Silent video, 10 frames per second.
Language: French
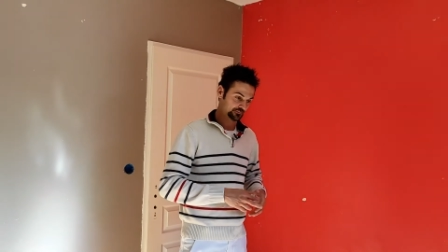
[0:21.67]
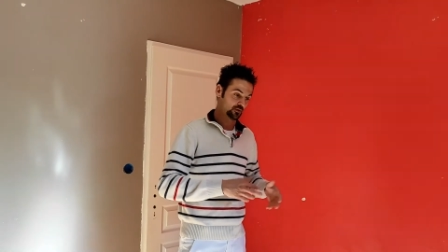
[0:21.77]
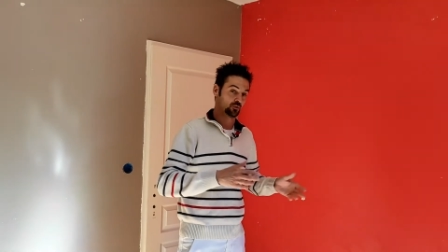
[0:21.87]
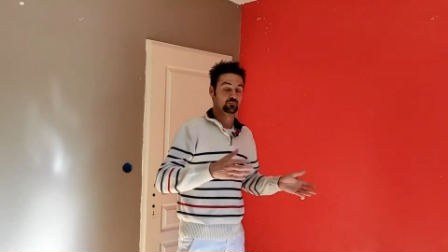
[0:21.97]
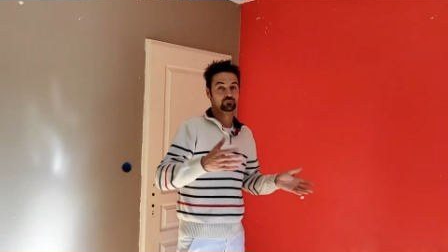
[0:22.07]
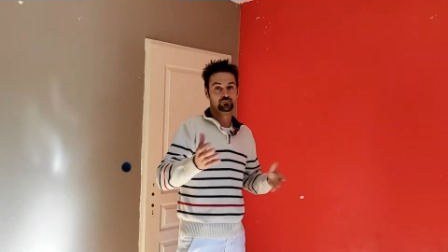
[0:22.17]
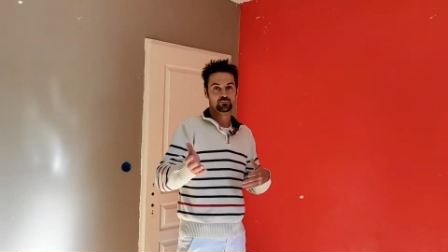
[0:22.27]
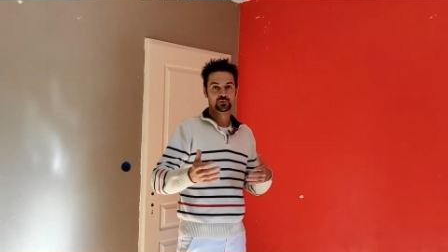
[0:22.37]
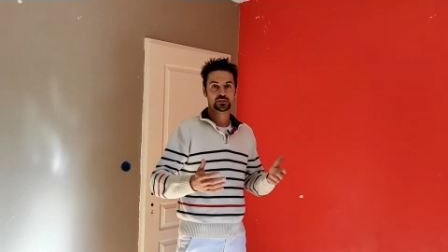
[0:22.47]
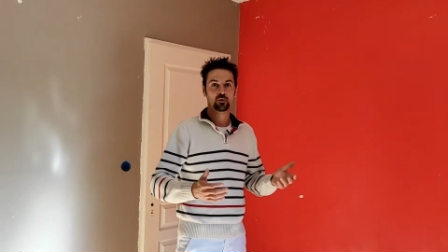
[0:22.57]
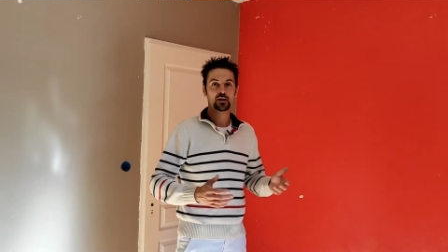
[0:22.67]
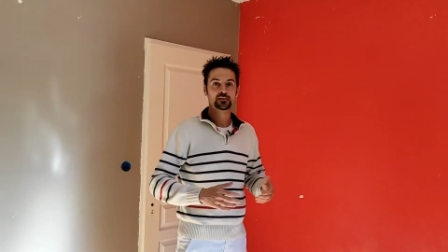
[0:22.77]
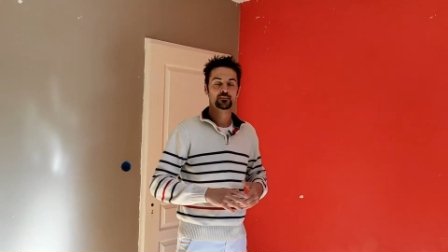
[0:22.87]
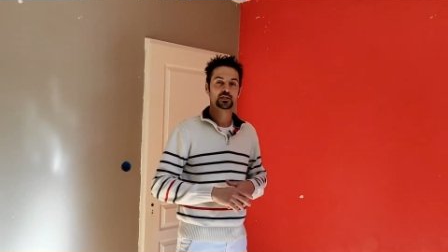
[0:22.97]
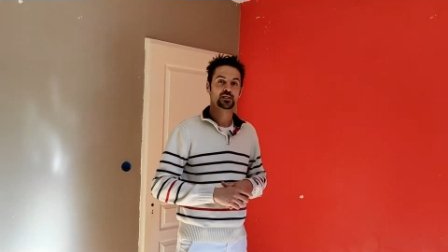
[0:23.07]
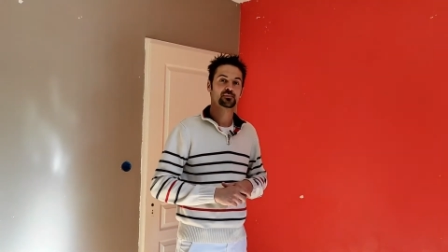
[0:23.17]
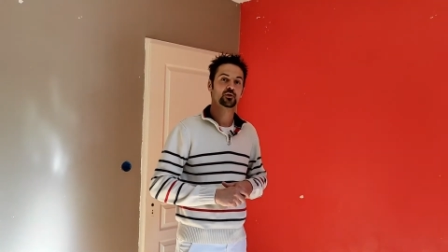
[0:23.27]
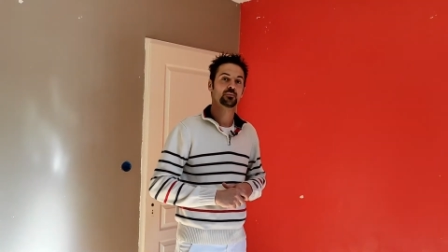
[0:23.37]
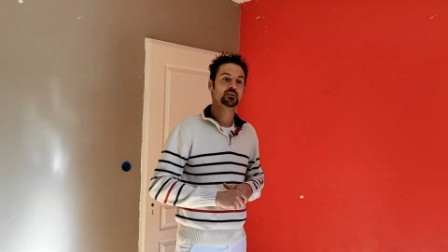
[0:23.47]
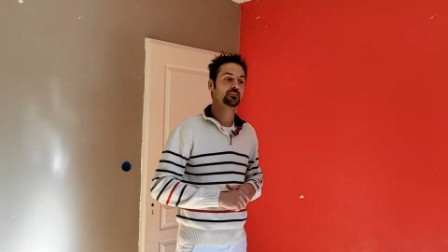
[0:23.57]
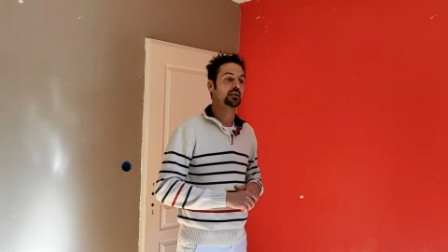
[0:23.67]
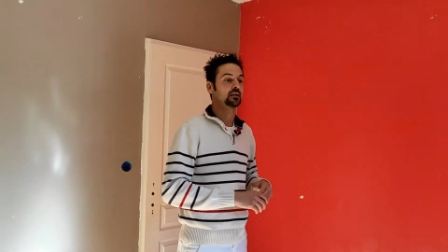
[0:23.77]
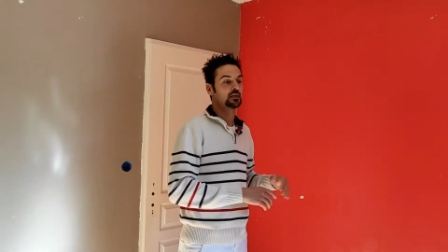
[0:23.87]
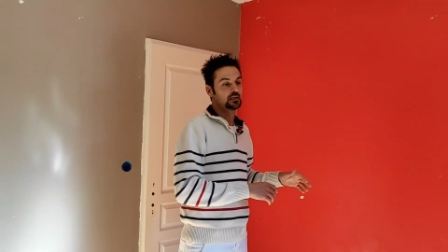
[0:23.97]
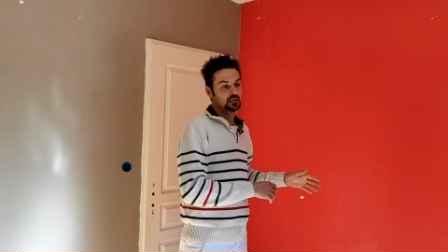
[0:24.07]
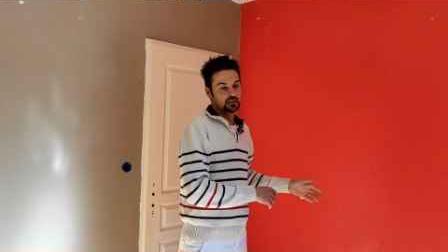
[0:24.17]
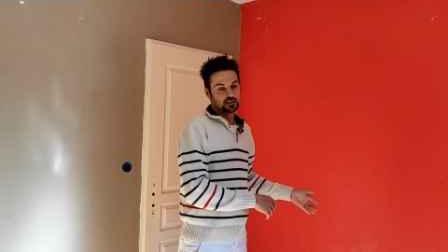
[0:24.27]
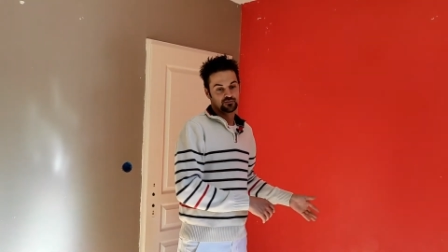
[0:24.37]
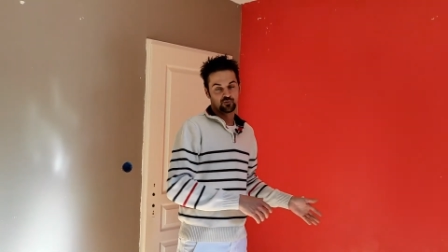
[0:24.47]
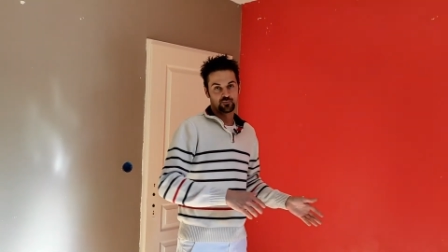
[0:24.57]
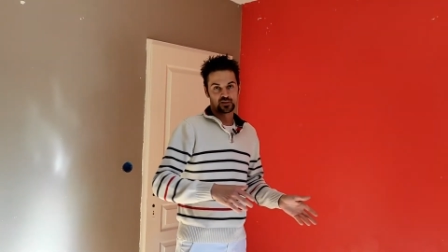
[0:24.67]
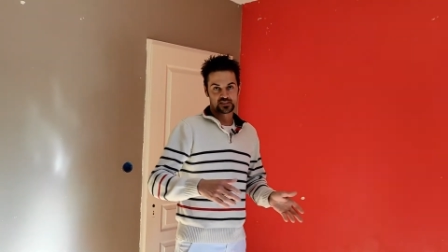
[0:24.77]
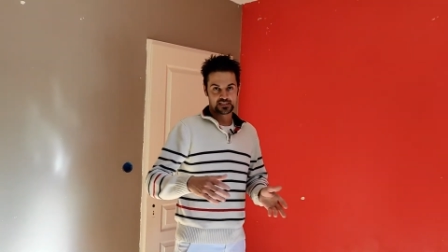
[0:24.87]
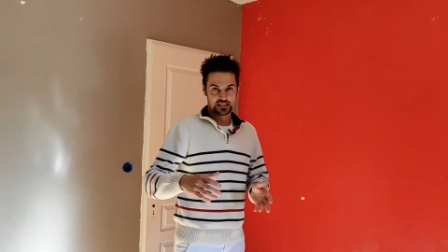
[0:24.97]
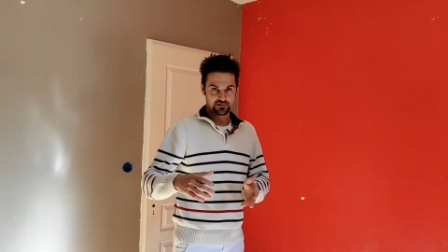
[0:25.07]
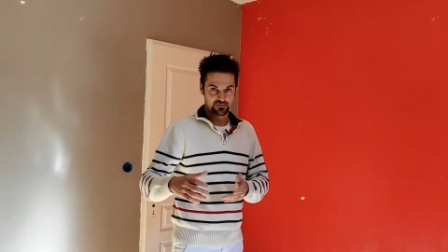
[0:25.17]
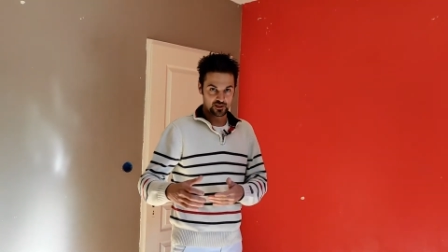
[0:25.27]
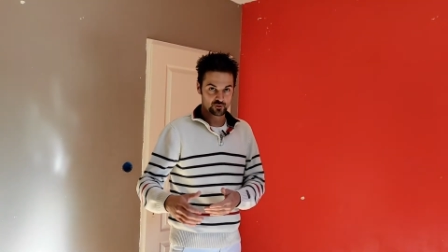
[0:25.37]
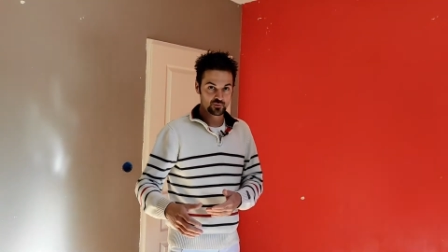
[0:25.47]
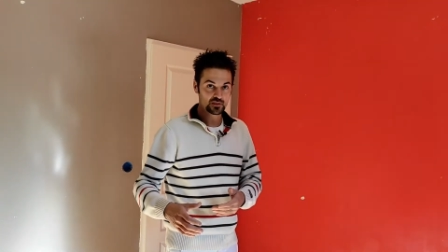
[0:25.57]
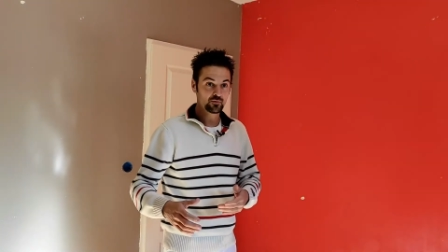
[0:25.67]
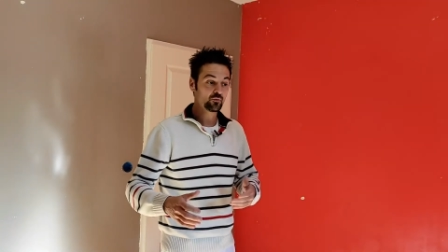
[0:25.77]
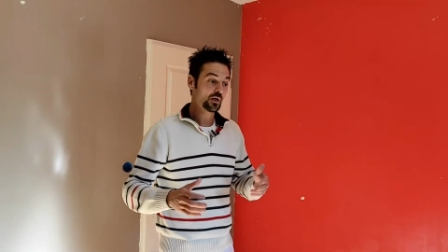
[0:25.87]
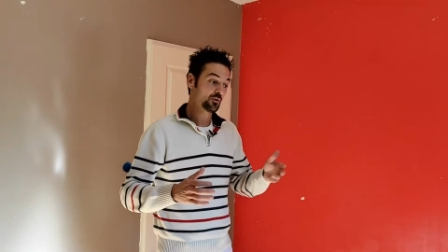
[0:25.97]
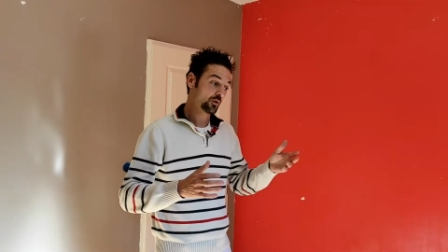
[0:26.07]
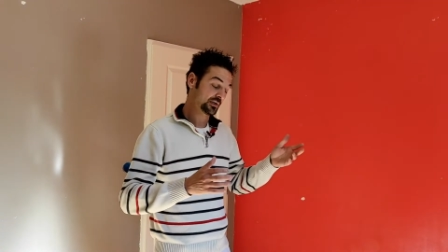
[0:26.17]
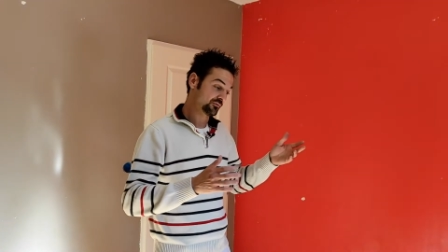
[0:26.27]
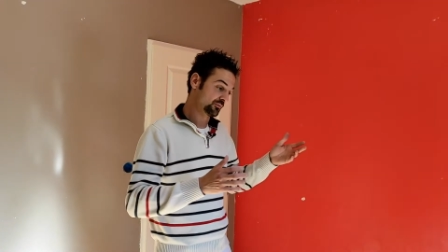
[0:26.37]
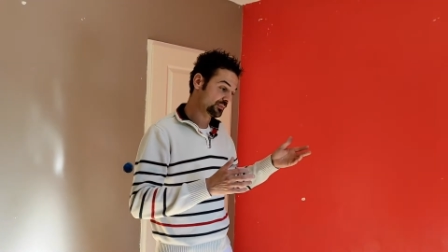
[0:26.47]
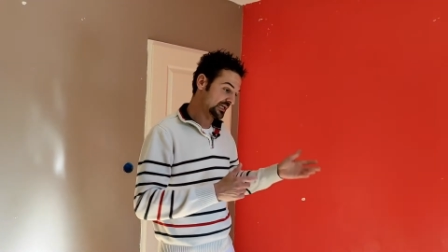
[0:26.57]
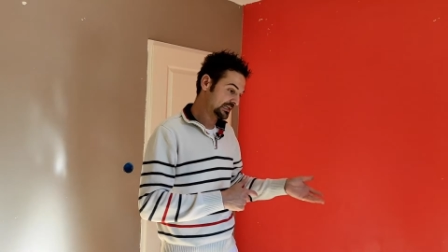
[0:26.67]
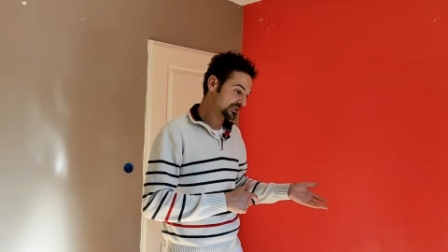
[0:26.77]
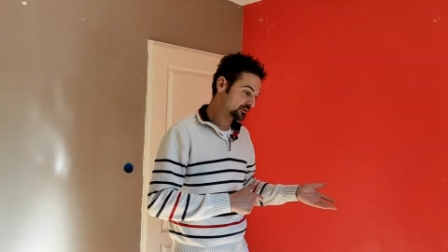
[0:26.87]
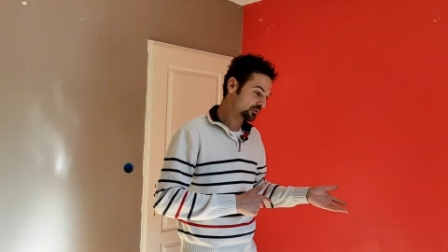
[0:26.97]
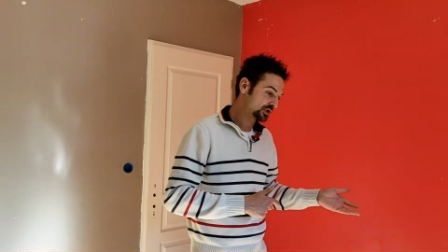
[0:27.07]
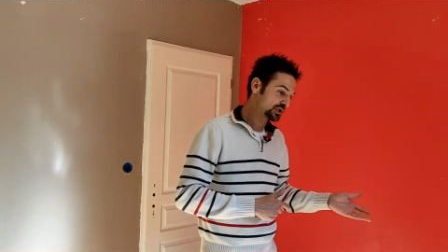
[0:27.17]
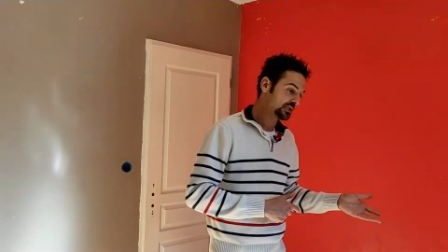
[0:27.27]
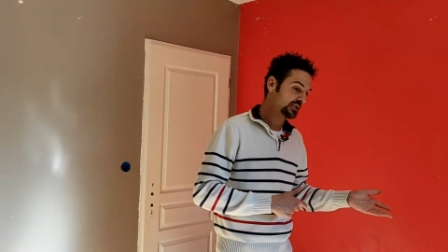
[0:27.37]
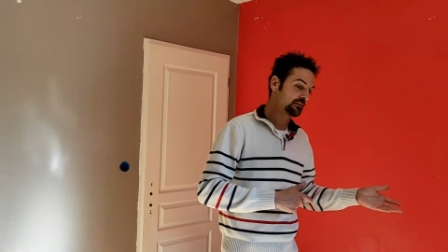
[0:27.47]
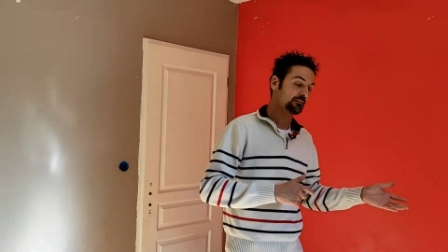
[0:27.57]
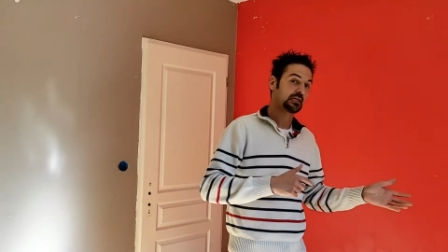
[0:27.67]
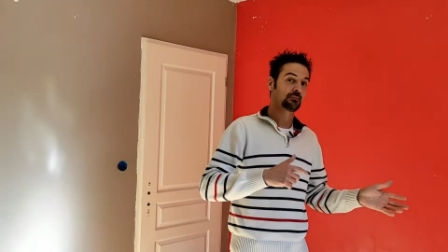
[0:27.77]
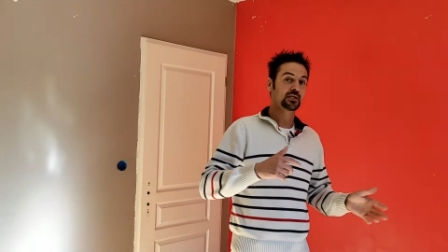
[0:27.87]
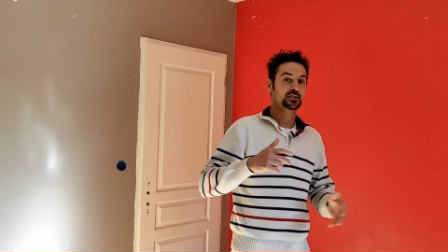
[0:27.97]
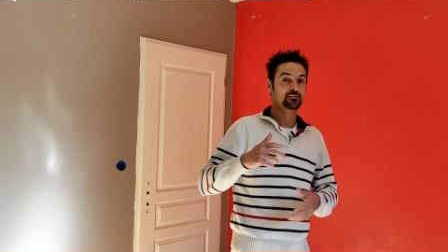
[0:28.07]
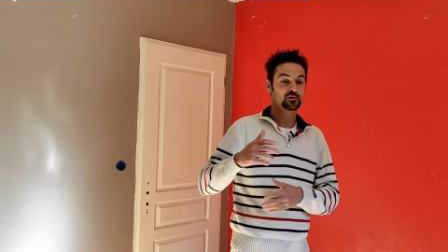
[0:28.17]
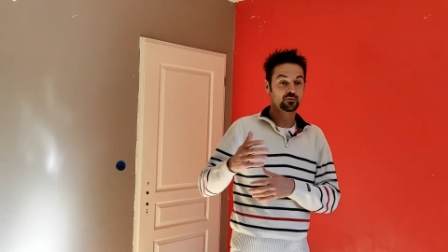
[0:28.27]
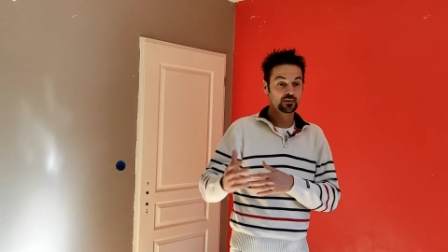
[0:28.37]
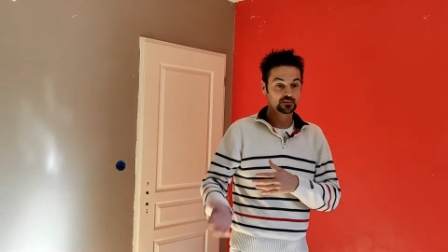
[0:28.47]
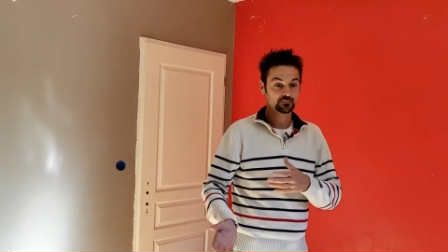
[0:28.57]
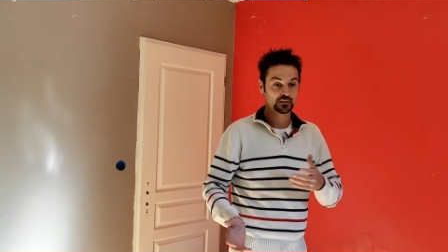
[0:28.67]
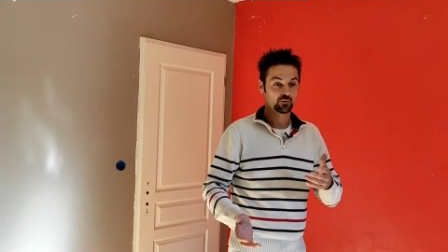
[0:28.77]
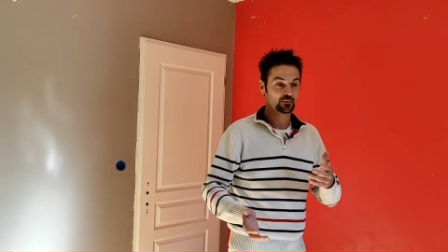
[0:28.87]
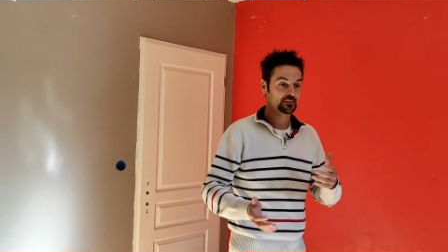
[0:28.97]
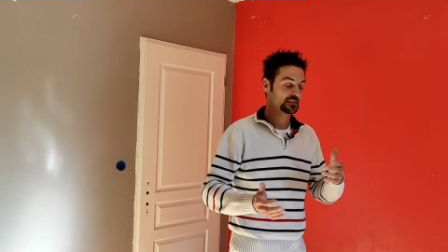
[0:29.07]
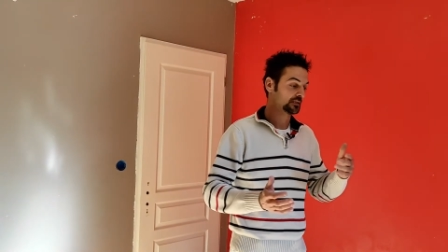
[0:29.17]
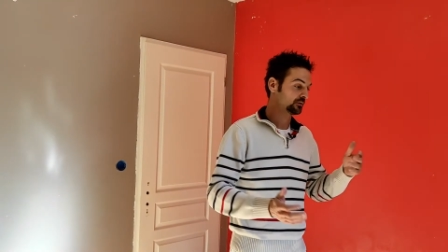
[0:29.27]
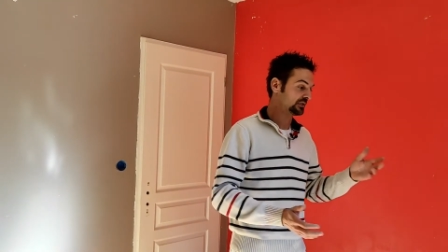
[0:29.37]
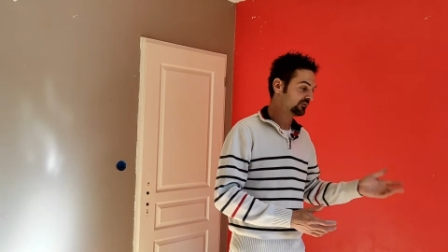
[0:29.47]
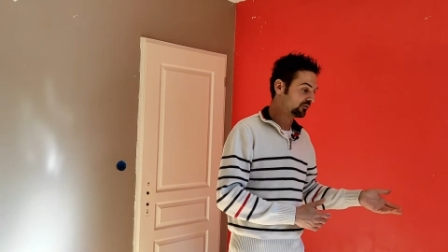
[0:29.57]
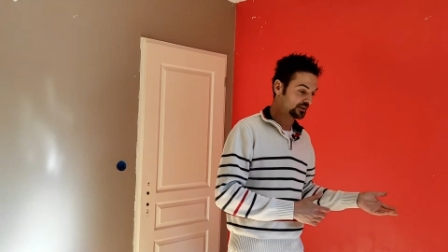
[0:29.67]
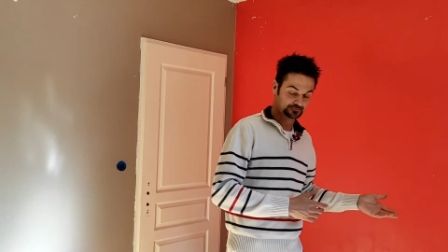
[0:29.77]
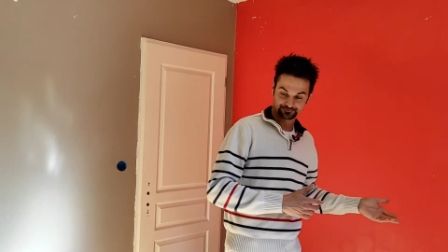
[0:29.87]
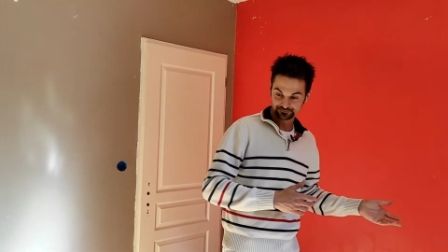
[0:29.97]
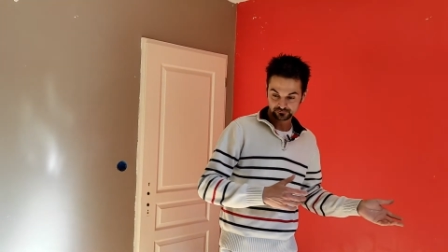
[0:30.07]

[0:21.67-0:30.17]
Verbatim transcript: Alors, petit problème des bâches absorbantes, ben, il faut penser à les faire suivre ou alors il faut bien les scotcher. Mais la bâche absorbante, ben, le problème c'est que des fois,